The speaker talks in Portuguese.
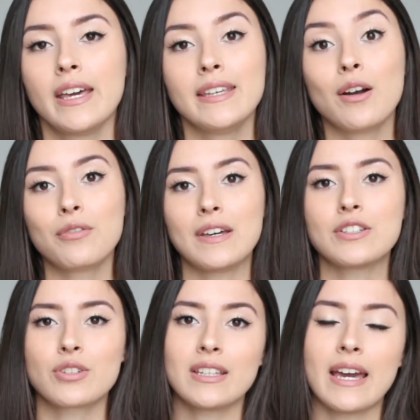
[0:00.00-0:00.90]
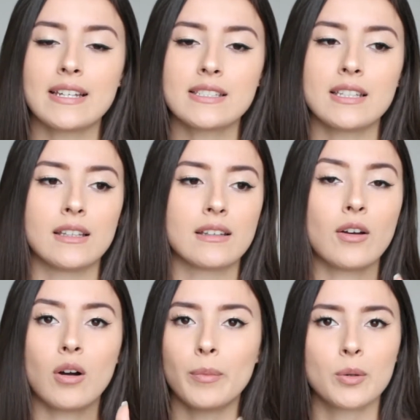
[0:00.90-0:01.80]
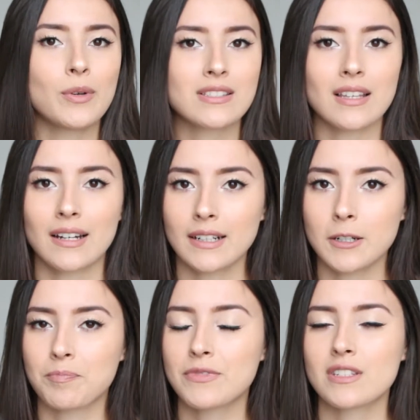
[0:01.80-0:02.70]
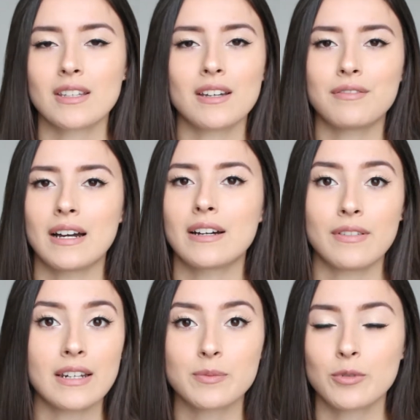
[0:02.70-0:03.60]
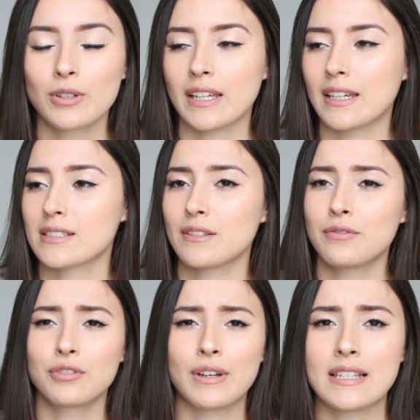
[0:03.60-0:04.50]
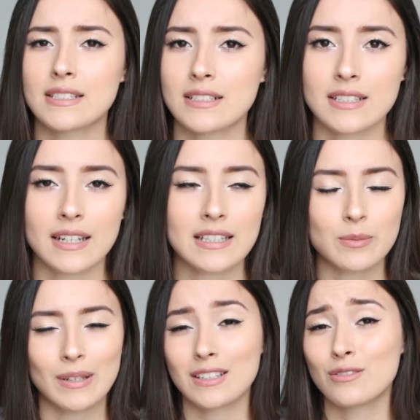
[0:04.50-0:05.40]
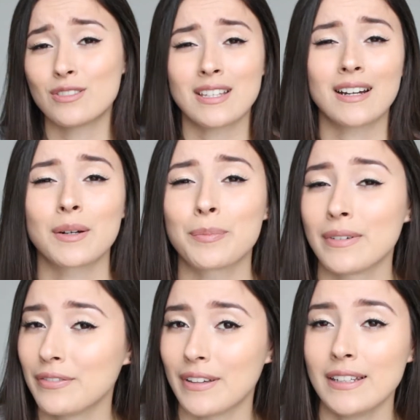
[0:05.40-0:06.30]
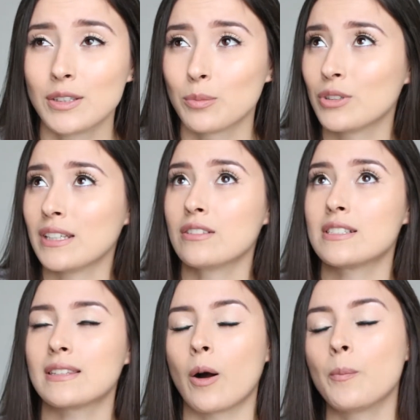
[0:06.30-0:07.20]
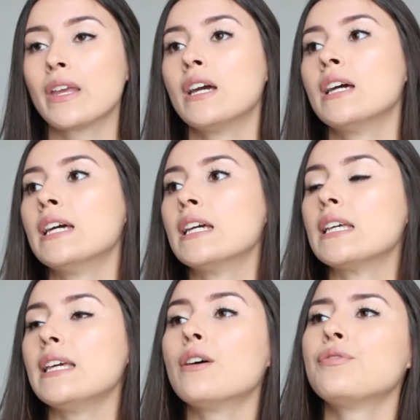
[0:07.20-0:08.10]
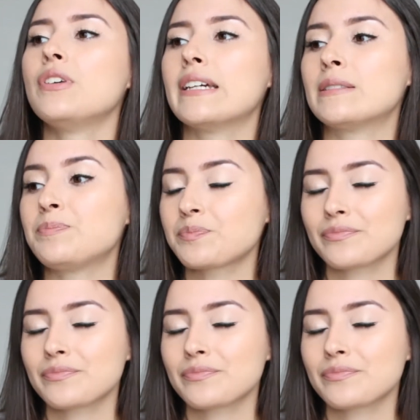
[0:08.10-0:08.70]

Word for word: E eu vejo que era assim: eu abri o meu Instagram, seguia várias blogueiras, influencers, aquelas meninas do Instagram perfeito, modelos e tal. E eu via